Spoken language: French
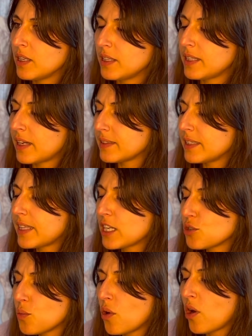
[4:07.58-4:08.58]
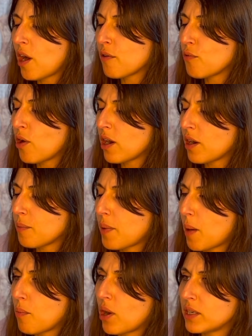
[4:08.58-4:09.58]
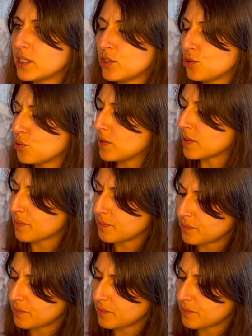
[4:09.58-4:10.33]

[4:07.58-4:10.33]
Il y a un détachement à avoir hein, par rapport à des choses